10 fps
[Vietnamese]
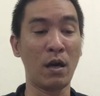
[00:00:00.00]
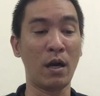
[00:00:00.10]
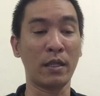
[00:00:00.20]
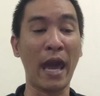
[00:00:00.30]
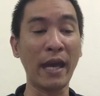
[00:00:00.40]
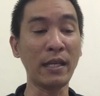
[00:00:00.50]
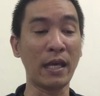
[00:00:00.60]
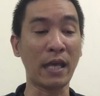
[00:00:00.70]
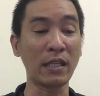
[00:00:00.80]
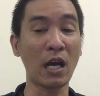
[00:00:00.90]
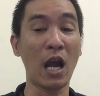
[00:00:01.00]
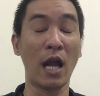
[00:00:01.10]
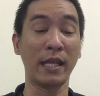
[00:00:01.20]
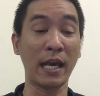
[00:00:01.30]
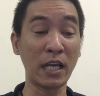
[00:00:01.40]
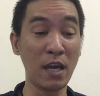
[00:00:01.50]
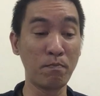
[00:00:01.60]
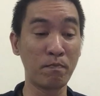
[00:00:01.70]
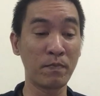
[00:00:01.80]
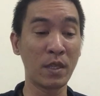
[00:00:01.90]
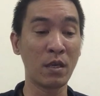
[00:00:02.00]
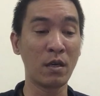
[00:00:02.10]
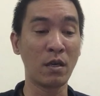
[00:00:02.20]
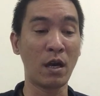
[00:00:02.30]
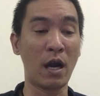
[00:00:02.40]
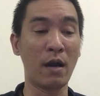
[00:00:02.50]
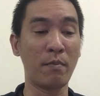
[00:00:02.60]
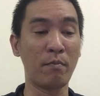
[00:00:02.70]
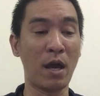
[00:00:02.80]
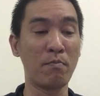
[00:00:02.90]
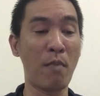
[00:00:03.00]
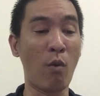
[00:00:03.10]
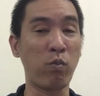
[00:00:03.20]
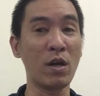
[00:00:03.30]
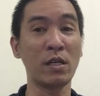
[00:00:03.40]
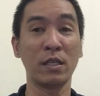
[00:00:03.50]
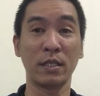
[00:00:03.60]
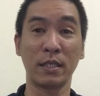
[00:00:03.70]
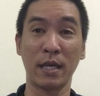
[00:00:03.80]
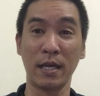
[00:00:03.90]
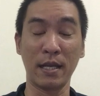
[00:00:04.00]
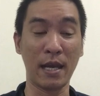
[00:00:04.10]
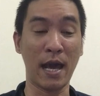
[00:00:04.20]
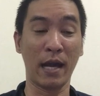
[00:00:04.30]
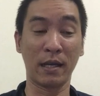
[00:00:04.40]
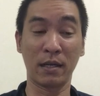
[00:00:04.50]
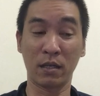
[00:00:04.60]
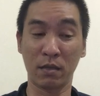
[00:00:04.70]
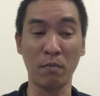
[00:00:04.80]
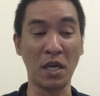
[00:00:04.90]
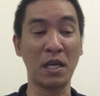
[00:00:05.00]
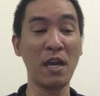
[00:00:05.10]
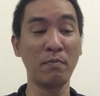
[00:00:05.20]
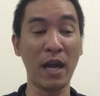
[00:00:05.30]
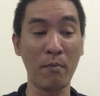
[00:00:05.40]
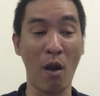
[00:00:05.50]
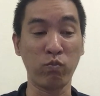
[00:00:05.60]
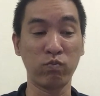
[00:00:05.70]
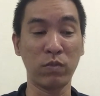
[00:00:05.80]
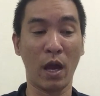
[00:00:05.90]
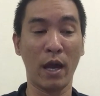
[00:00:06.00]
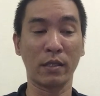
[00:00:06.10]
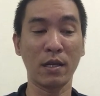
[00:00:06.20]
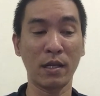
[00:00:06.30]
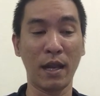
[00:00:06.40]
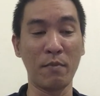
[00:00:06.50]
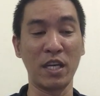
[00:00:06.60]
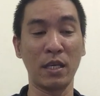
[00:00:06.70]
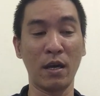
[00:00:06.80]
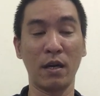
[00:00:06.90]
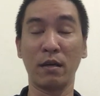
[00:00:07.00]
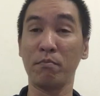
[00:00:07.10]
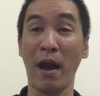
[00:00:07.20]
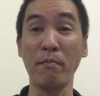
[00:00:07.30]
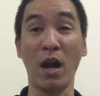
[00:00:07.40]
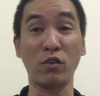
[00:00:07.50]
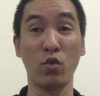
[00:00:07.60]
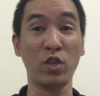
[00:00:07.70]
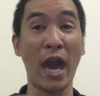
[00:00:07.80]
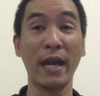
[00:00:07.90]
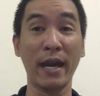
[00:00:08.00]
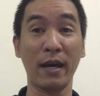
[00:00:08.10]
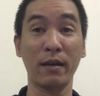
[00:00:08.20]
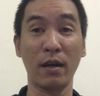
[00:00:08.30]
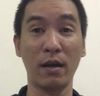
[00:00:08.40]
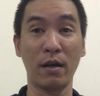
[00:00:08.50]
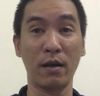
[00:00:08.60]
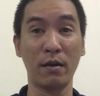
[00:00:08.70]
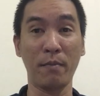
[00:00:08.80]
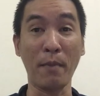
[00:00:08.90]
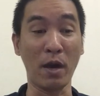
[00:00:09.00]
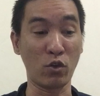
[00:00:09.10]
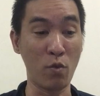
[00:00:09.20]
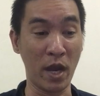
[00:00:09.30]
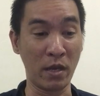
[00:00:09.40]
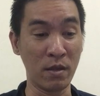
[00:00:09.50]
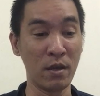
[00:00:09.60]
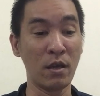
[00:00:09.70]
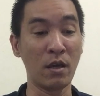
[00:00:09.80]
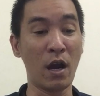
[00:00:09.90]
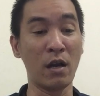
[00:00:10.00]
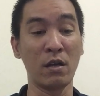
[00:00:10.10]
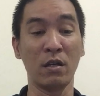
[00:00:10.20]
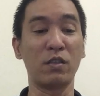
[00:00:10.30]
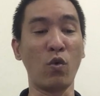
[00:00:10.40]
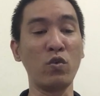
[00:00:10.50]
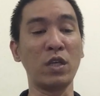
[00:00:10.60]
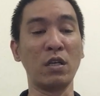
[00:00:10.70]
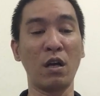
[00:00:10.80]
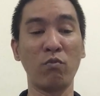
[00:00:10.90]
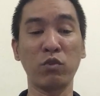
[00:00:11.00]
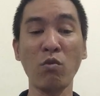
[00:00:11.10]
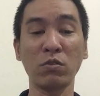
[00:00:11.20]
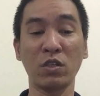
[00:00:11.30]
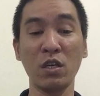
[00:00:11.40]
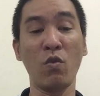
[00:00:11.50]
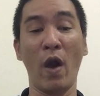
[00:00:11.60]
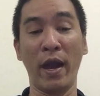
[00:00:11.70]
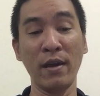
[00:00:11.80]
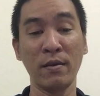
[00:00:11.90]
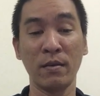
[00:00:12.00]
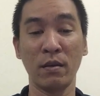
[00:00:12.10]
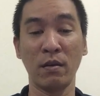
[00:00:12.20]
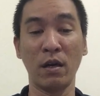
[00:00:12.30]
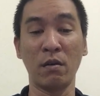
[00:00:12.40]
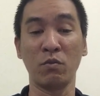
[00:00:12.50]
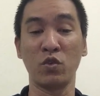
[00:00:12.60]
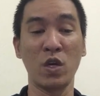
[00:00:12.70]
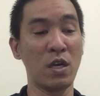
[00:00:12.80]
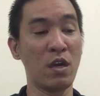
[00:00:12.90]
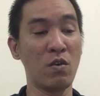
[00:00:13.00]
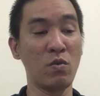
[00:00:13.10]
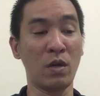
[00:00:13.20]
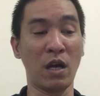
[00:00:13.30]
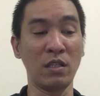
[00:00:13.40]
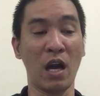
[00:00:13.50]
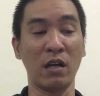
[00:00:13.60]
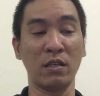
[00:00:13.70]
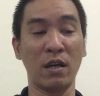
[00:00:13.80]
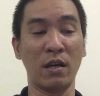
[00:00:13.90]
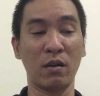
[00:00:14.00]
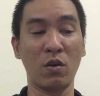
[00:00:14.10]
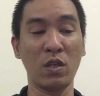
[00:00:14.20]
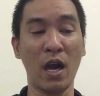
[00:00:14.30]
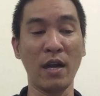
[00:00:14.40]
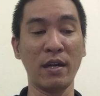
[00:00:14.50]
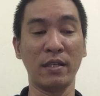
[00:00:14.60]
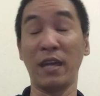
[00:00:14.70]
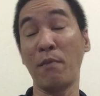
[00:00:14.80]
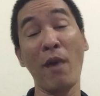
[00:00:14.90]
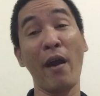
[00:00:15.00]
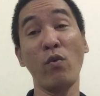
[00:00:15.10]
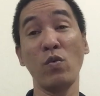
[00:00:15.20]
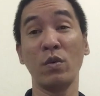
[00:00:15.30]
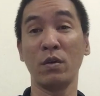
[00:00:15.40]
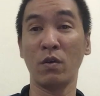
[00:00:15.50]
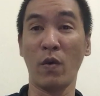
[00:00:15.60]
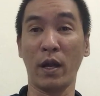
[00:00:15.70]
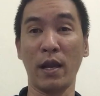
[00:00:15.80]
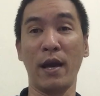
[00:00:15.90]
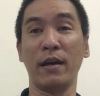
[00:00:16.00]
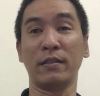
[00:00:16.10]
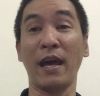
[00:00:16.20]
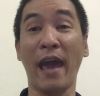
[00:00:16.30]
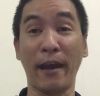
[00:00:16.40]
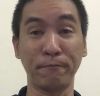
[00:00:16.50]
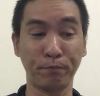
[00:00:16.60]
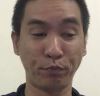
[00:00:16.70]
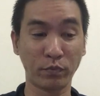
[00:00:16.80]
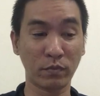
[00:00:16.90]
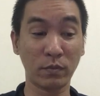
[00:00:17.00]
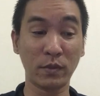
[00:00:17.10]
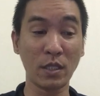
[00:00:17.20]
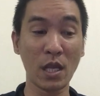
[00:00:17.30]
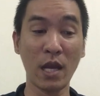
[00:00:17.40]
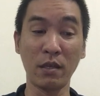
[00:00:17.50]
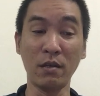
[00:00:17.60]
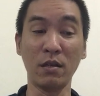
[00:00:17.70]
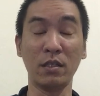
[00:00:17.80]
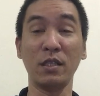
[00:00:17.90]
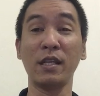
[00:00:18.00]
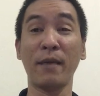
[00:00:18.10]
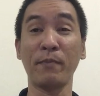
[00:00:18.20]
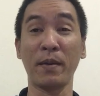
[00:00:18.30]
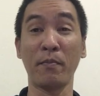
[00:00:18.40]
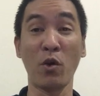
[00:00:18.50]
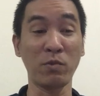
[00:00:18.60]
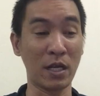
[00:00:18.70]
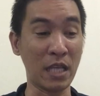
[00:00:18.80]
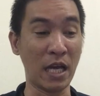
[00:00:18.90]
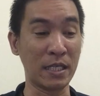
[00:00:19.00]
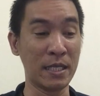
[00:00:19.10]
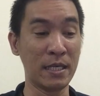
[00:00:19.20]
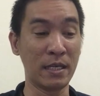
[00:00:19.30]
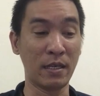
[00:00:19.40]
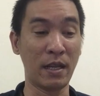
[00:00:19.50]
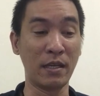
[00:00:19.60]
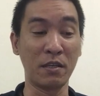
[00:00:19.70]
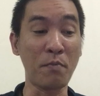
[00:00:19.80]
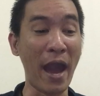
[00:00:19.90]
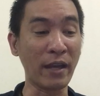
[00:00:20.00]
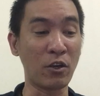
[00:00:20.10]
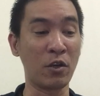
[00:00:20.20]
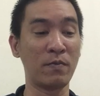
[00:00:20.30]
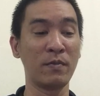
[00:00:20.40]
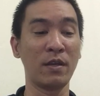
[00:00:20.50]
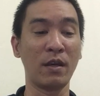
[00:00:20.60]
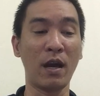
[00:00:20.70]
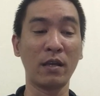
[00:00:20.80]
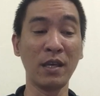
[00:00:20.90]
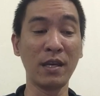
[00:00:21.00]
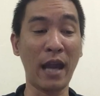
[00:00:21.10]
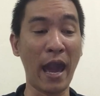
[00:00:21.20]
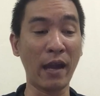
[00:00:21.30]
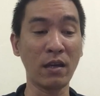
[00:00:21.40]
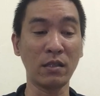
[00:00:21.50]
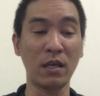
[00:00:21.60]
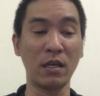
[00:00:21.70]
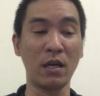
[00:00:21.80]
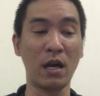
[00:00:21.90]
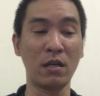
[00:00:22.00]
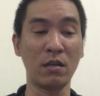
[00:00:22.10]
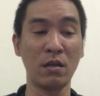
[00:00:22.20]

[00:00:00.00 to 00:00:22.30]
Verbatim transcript: à, tháng này tháng Tân Hợi là tháng Kim, à, mệnh Mộc á, thì là bị Kim khắc Mộc, à, tức là bị à, bản mệnh của tháng khắc à, bản mệnh của mình, à, chủ sự không tốt cho sức khỏe, à, suy yếu cẩn thận, à, có thể à, chảy máu hoặc là tai nạn, à, những người sinh năm năm mốt cẩn thận, à, những bác rồi. À, Thiên Can á, thì à,